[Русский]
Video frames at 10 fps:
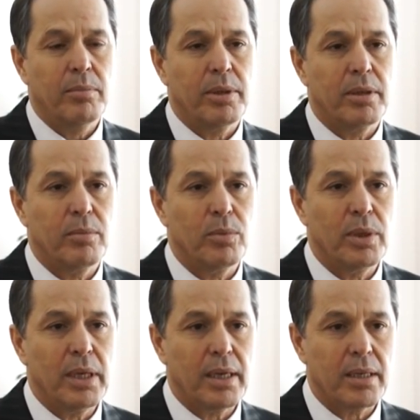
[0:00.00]

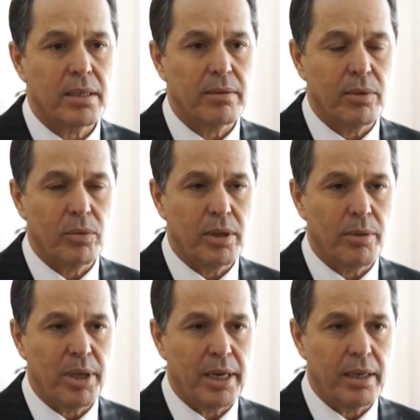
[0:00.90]
Поэтому я от своего
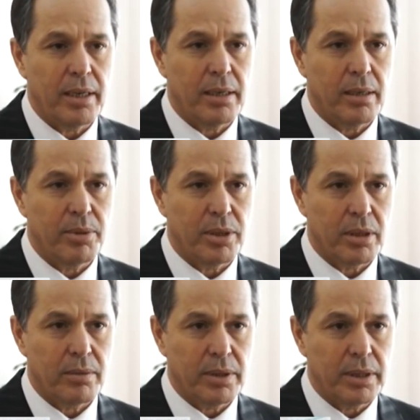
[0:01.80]
намерения
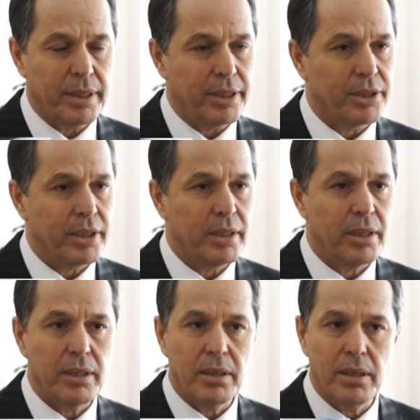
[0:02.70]
обжаловать это
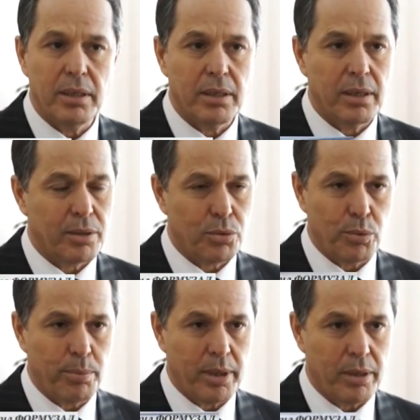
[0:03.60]
решение не
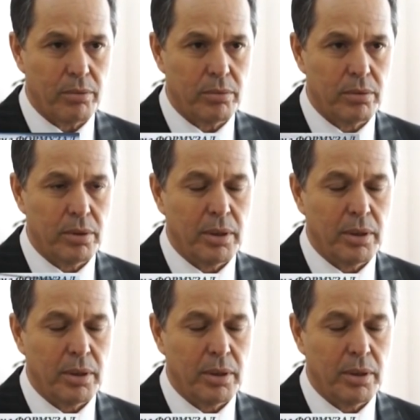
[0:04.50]
отступаю,